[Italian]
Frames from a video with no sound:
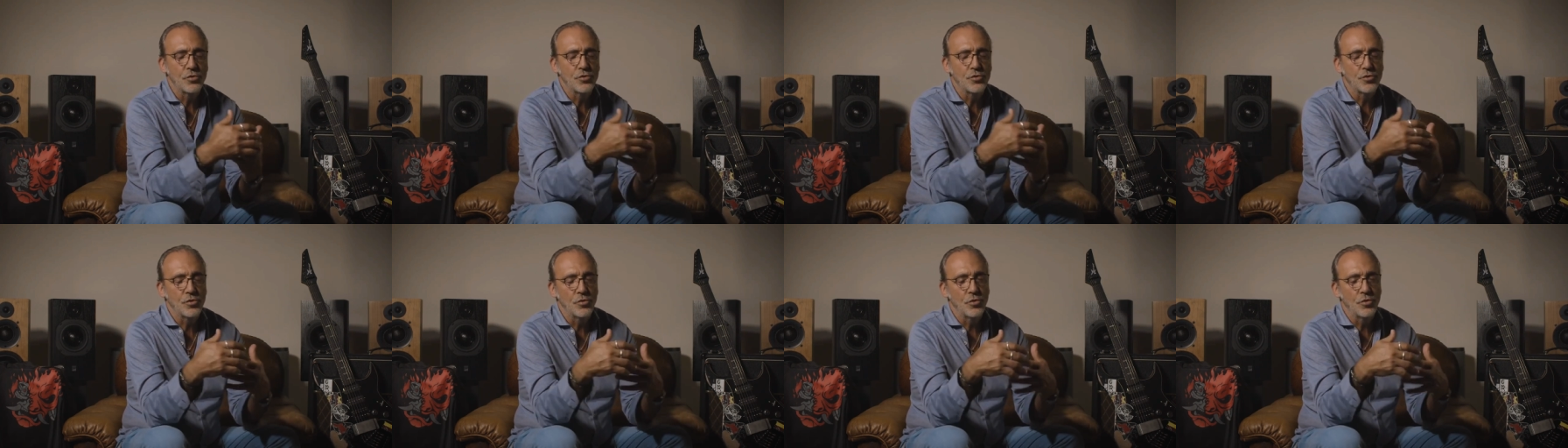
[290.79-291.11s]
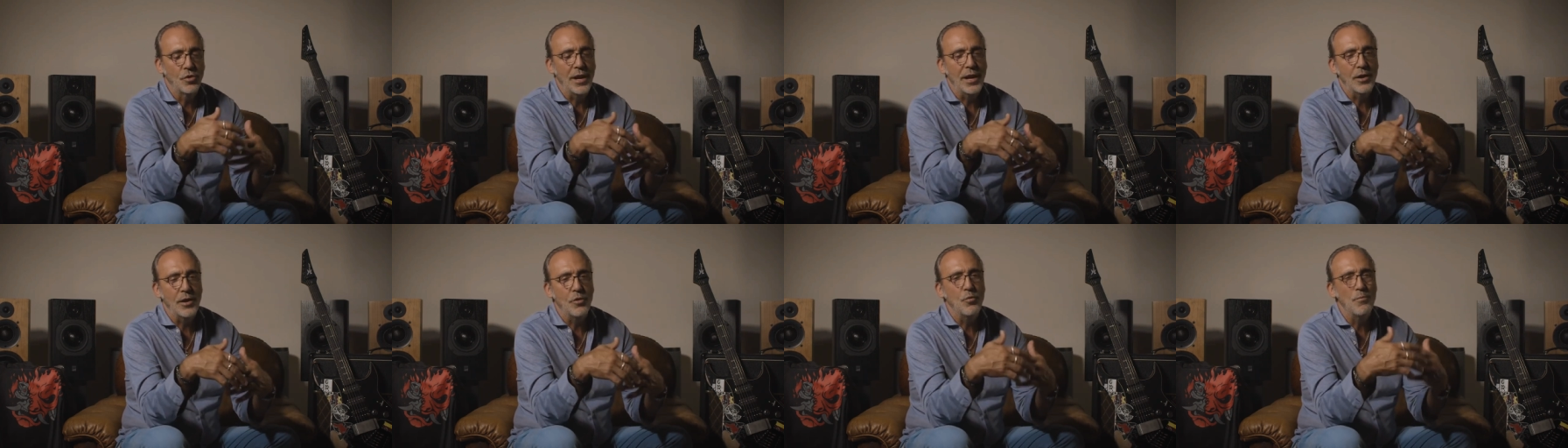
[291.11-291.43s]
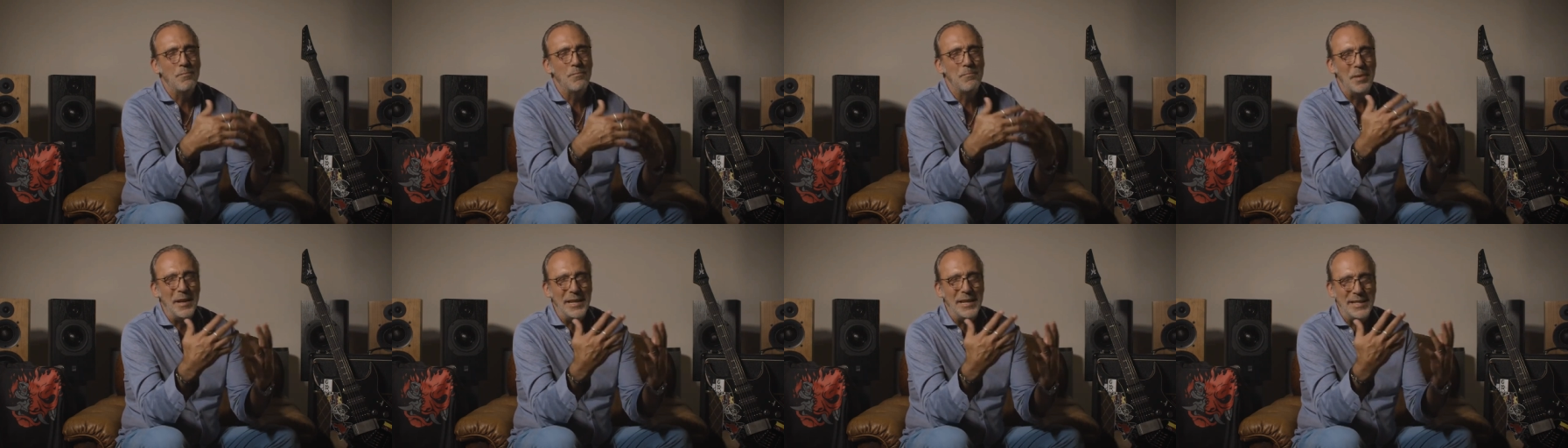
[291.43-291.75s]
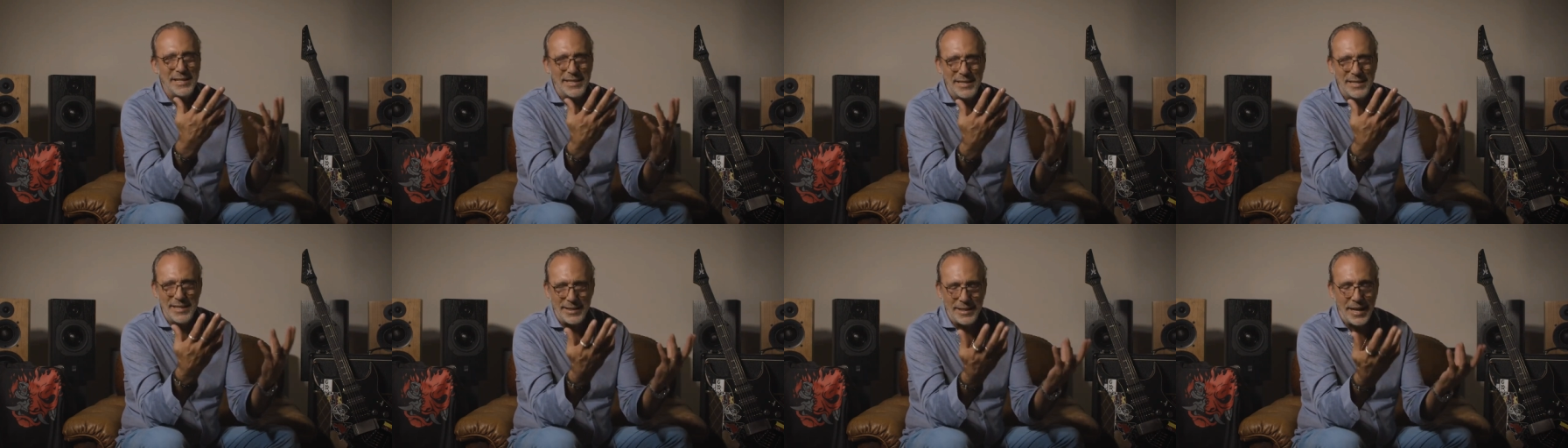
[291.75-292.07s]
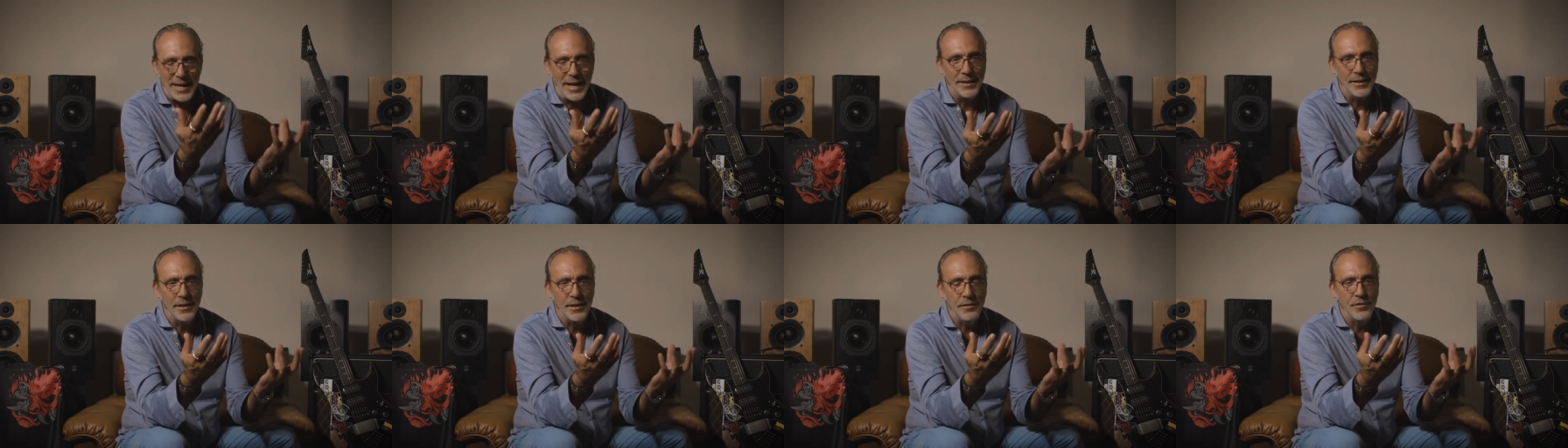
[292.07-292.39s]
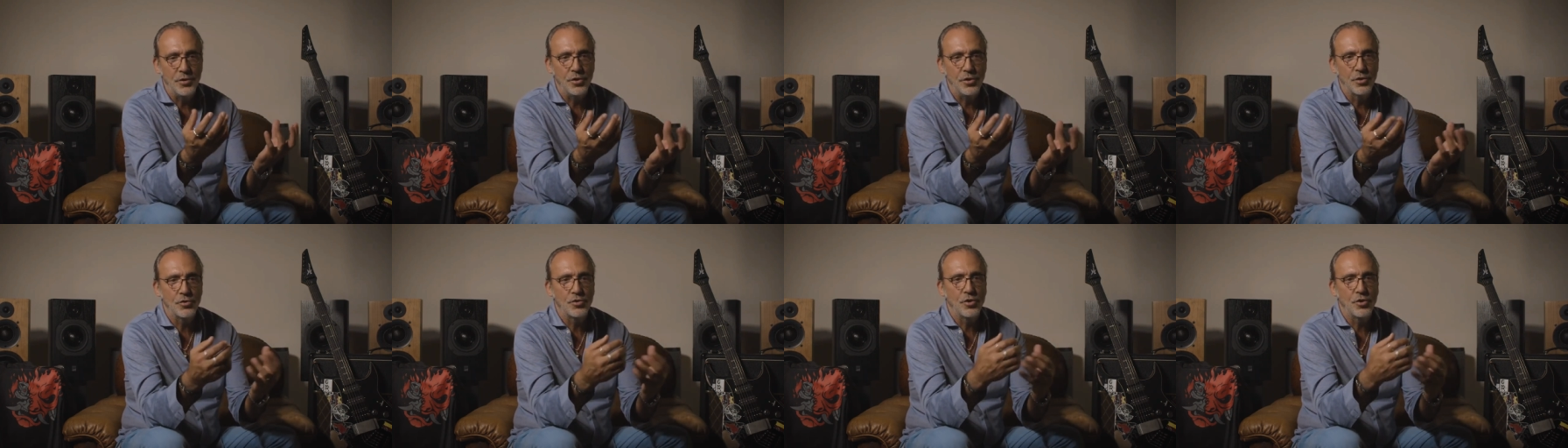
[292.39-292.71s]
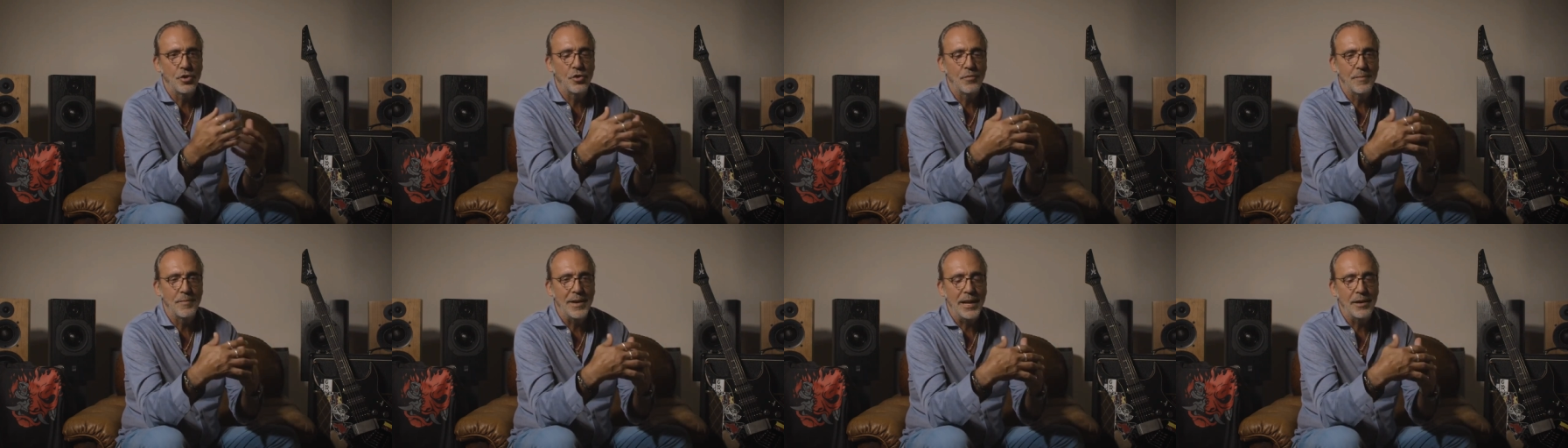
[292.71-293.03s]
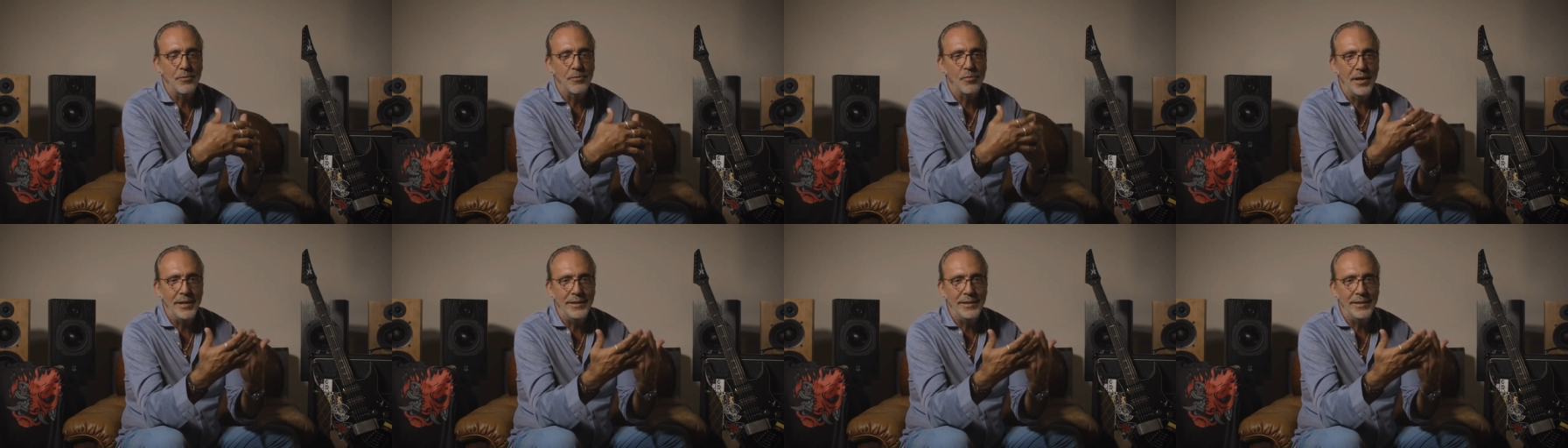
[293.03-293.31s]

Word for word: non solo la complessità del videogioco, ma la